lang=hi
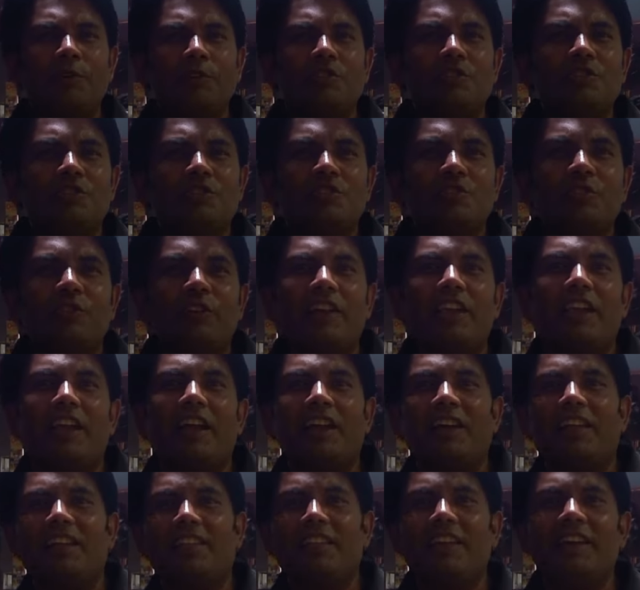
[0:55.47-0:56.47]
बारे में कुछ
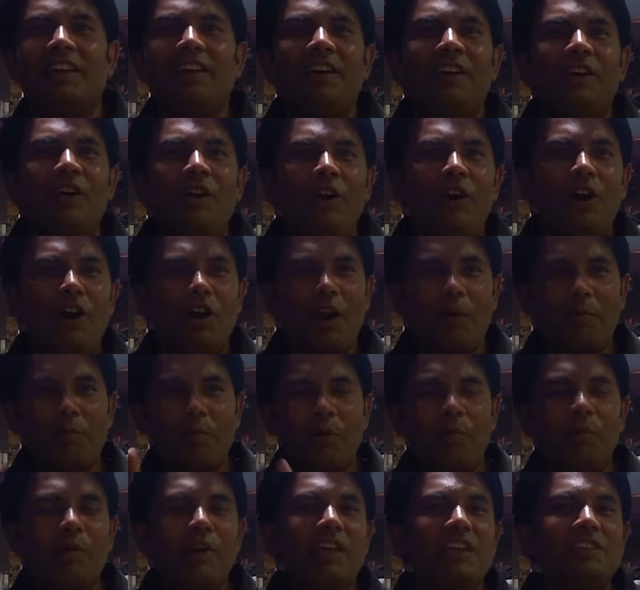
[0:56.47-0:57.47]
स्टोरी जानते हैं
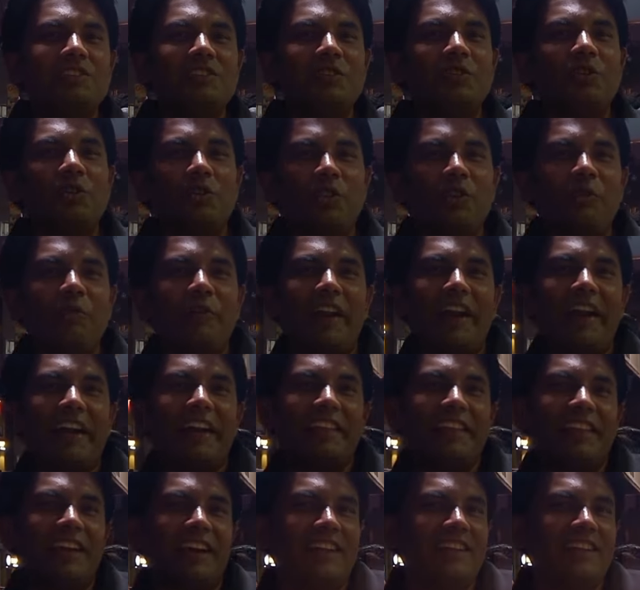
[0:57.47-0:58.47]
और आपको बढ़िया सी दो तीन वेरायटी